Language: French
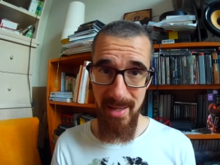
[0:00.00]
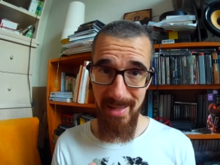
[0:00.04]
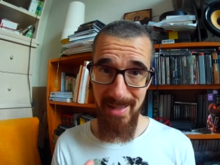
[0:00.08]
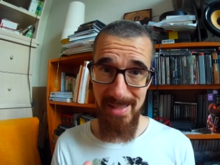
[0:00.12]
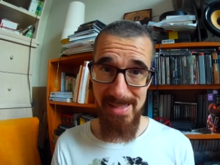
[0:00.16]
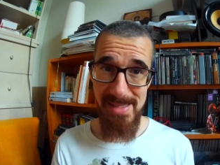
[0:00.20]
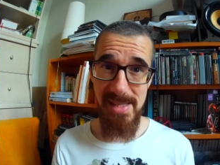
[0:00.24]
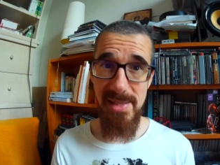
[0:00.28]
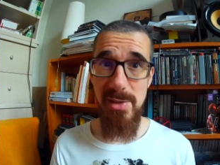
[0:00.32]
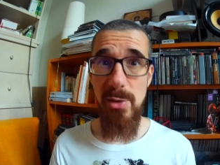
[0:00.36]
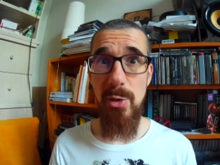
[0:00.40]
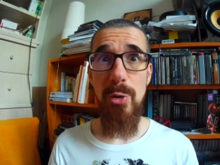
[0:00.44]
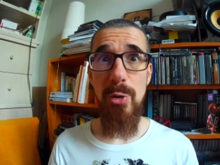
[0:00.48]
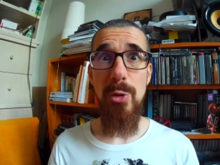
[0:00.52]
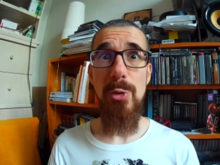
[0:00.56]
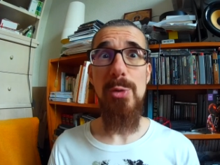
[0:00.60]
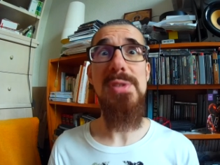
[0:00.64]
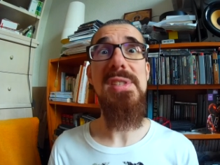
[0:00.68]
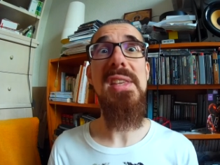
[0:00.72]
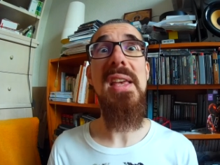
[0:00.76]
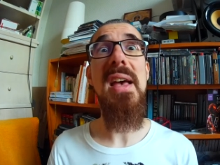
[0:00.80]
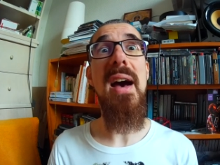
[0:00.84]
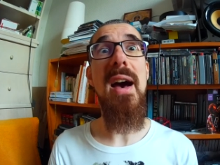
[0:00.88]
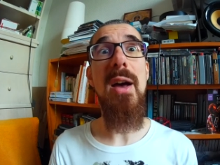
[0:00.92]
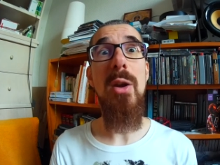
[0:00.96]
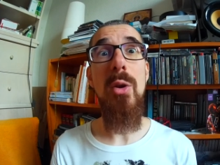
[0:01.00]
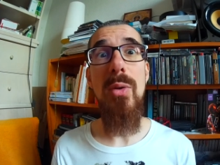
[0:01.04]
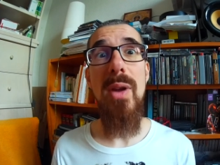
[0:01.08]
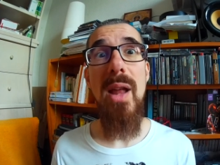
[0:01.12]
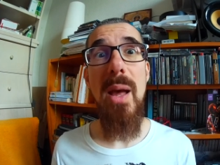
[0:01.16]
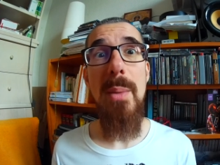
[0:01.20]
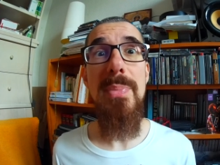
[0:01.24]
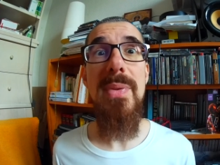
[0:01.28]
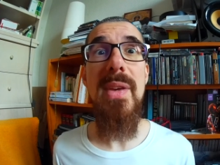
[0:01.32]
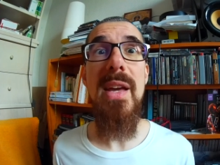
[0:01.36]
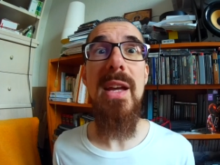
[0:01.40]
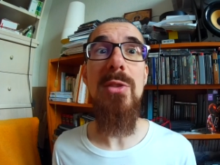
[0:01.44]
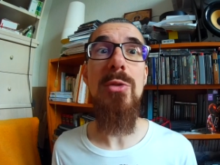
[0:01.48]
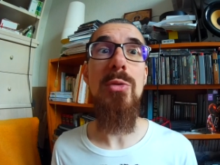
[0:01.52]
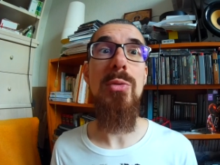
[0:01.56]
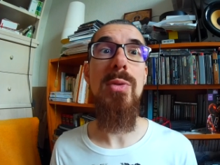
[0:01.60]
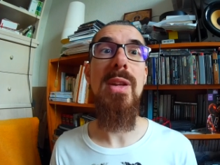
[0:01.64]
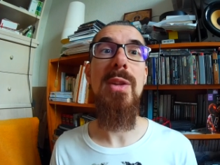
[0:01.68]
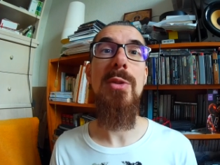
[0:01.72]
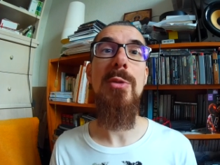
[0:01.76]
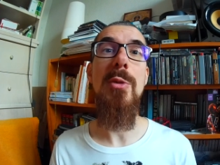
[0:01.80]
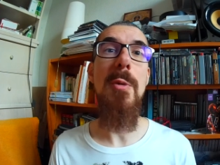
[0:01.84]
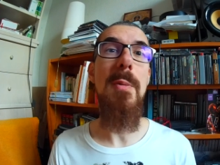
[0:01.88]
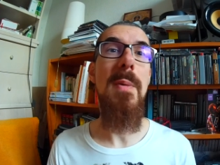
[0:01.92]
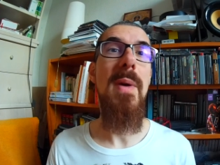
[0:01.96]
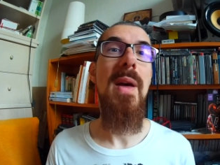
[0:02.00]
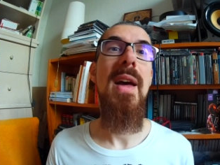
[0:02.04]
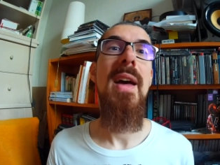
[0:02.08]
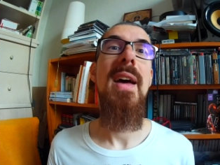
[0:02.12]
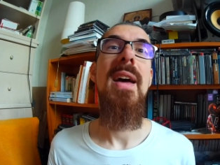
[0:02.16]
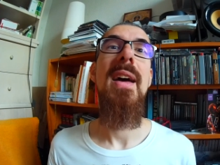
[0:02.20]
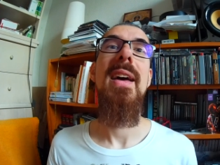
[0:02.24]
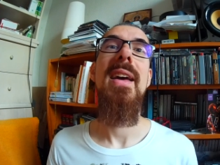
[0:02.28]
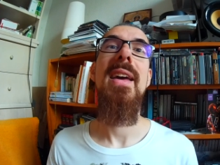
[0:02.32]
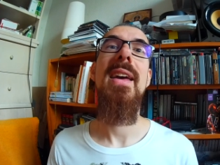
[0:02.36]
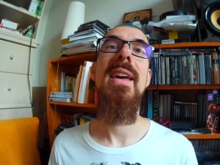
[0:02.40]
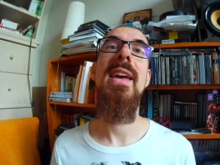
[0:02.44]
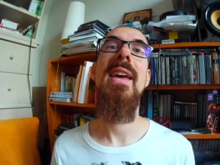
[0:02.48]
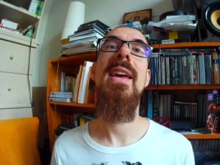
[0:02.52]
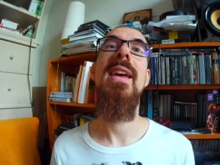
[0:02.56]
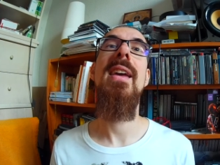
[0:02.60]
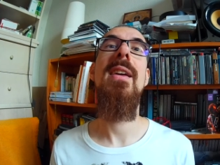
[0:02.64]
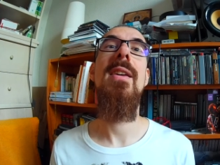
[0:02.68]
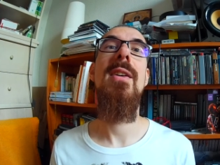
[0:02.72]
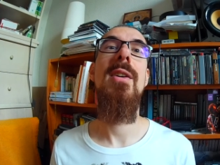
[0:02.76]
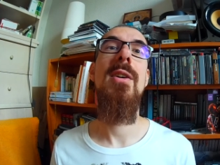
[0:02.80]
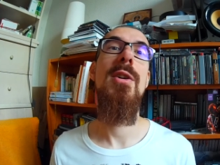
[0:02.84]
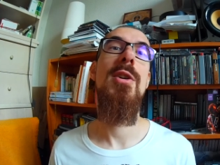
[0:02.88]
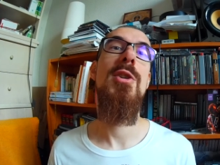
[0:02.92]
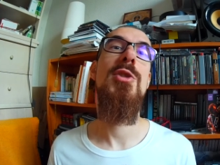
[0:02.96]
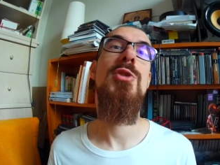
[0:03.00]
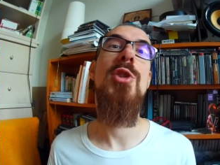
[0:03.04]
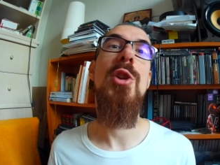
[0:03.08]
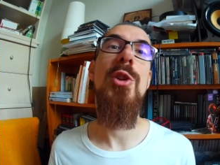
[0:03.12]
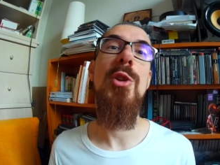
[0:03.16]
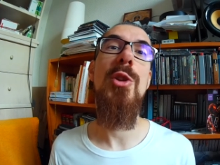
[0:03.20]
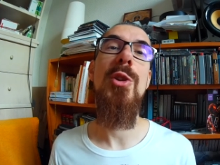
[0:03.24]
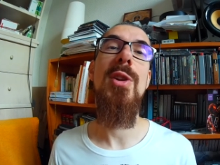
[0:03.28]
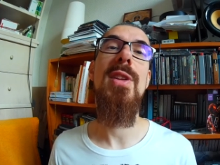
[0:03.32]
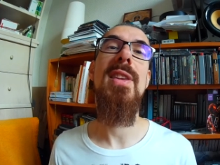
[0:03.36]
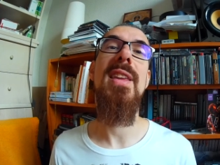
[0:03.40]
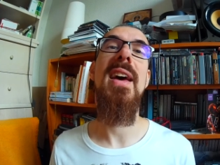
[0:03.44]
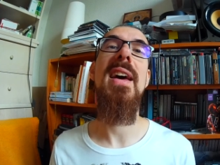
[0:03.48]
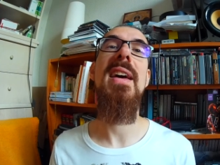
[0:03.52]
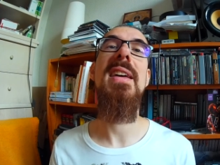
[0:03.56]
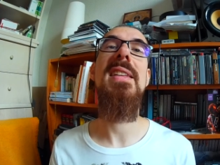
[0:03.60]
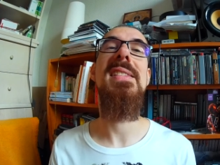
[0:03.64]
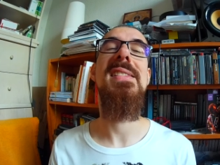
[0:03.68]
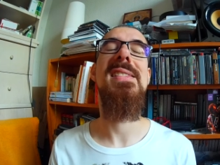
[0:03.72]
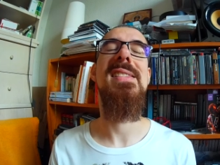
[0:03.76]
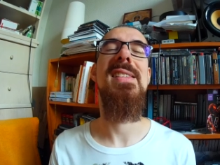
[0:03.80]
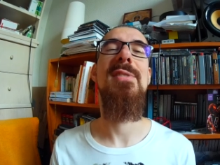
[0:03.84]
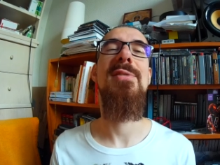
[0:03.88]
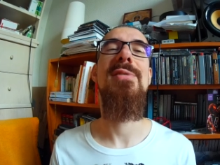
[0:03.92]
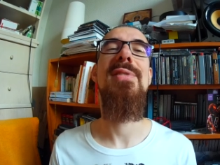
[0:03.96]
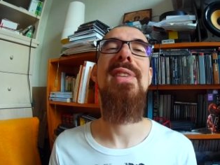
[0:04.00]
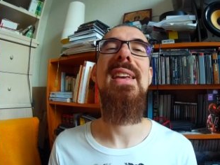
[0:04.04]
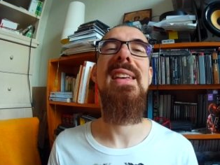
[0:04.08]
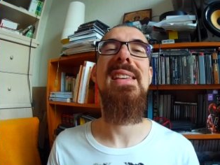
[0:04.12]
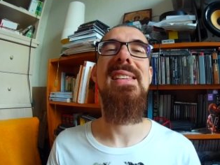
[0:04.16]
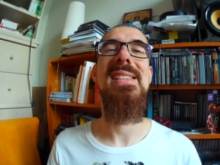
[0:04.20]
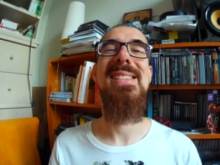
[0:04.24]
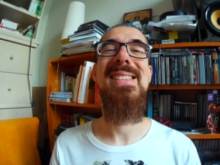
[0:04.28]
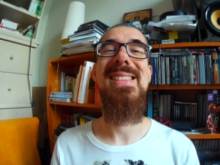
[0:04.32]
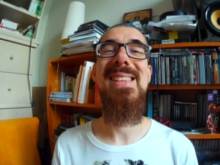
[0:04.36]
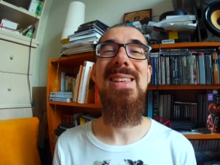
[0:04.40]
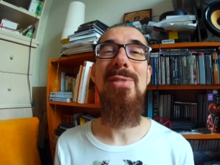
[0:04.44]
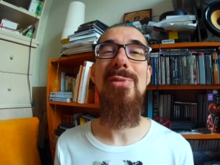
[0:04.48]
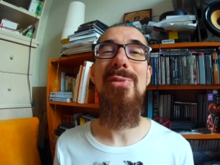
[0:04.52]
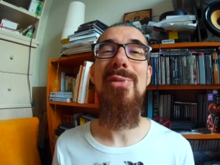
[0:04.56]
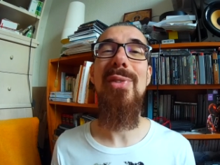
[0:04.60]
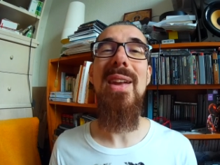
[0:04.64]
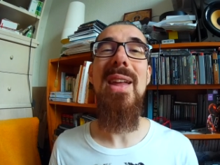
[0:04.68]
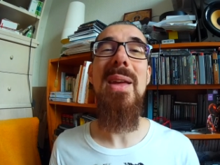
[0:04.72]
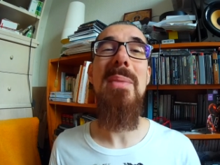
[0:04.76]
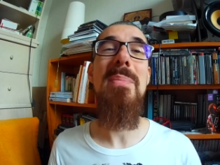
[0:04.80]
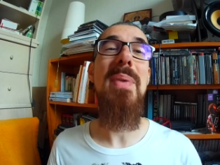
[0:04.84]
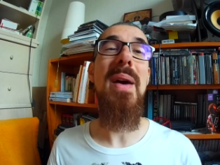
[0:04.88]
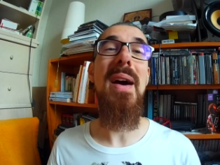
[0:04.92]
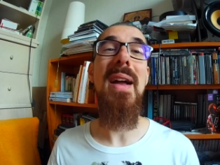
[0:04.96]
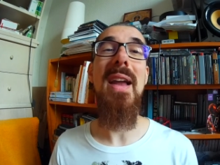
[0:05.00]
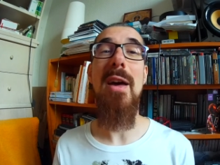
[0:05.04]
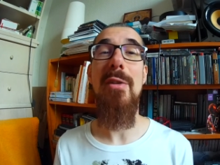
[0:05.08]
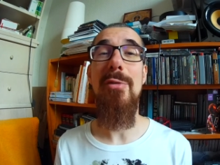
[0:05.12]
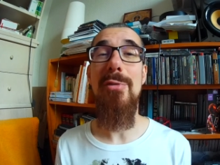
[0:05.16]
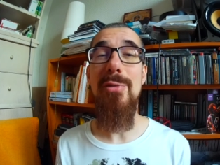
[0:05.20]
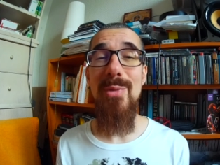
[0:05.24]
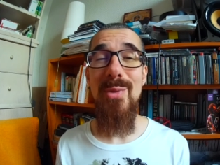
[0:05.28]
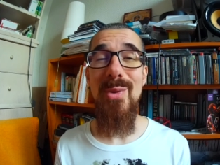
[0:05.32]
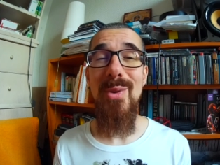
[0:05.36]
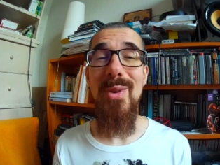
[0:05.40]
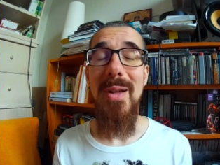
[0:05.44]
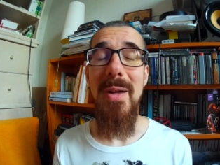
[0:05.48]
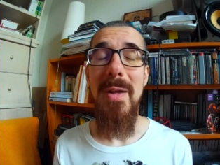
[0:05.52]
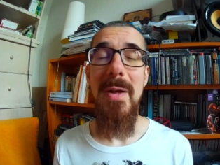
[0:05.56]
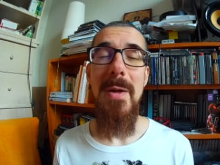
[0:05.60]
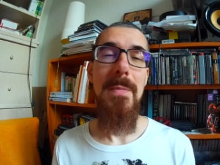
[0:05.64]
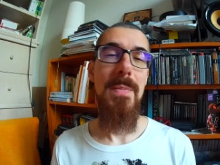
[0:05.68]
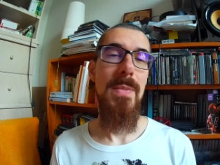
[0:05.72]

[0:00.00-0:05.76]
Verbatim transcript: Ils étaient en concert à l'Olympia tous les deux et euh, John Coltrane s'est fait siffler par la foule.